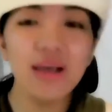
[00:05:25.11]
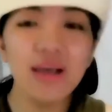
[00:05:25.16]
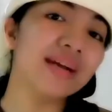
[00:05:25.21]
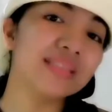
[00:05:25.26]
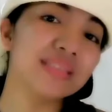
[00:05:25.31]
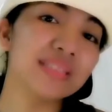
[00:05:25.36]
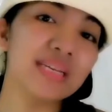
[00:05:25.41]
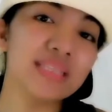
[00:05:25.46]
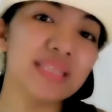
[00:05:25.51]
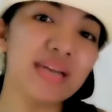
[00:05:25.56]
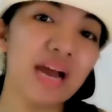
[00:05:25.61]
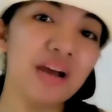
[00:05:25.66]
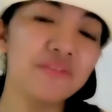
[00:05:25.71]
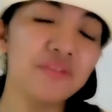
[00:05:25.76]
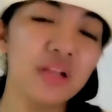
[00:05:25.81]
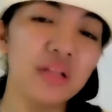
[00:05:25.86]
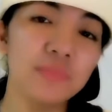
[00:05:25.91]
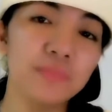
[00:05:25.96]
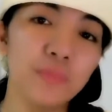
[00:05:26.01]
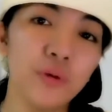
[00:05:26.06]

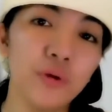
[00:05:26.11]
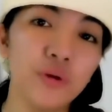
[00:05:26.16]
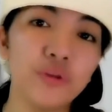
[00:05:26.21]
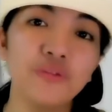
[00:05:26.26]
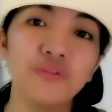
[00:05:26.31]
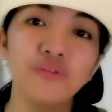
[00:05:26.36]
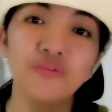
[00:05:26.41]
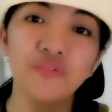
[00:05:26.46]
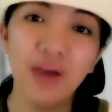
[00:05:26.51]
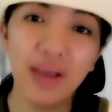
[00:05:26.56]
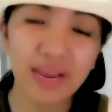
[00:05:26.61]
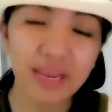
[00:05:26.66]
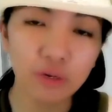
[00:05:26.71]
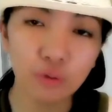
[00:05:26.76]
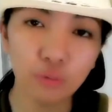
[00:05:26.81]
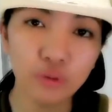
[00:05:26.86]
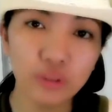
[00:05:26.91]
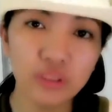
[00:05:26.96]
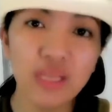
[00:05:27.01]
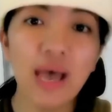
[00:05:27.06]
magta-travel po yung
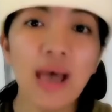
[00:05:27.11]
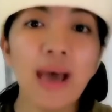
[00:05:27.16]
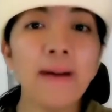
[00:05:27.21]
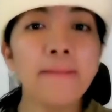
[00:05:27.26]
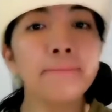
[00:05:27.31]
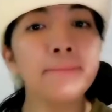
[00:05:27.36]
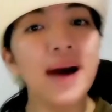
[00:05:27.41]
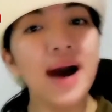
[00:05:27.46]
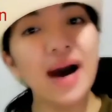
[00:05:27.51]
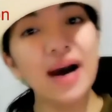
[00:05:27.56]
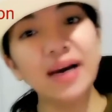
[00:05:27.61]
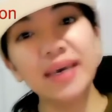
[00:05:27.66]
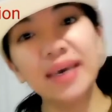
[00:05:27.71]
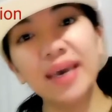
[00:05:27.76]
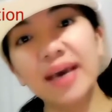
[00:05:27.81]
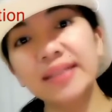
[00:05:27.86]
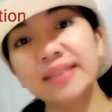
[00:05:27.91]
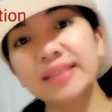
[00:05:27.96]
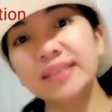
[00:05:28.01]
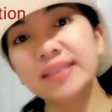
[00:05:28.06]
virus
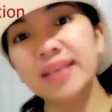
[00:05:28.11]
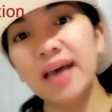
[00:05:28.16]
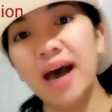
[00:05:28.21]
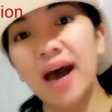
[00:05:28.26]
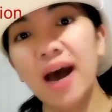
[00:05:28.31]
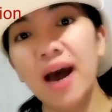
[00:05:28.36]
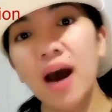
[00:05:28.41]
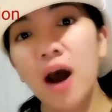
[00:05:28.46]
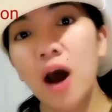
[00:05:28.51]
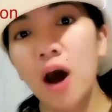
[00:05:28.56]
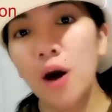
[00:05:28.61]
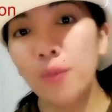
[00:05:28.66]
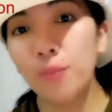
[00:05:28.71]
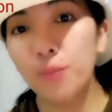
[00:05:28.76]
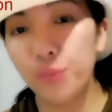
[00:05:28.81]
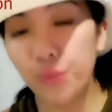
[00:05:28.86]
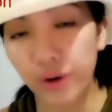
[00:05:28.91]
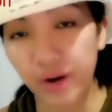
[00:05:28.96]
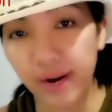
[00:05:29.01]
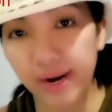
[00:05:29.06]
paakyat sa
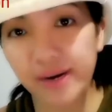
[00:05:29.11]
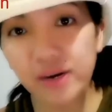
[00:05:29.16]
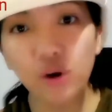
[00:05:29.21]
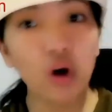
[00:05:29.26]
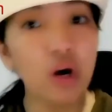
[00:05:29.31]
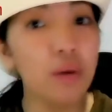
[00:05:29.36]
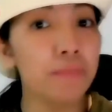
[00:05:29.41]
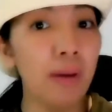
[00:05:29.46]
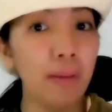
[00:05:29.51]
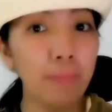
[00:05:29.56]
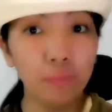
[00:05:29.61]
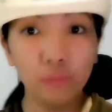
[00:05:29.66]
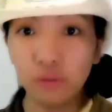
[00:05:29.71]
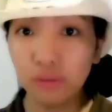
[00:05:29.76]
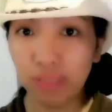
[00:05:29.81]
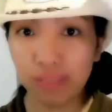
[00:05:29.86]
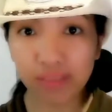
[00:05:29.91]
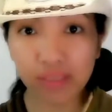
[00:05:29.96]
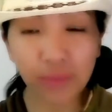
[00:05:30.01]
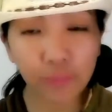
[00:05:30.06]
brain or
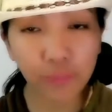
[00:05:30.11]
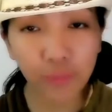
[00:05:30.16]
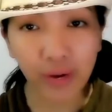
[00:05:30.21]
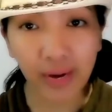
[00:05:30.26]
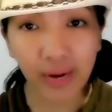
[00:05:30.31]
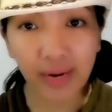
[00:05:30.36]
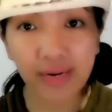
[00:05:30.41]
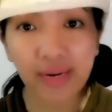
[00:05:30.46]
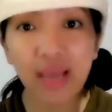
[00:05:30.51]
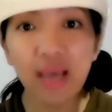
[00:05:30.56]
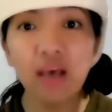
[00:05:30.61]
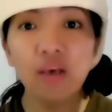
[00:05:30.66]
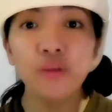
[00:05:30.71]
papunta sa brain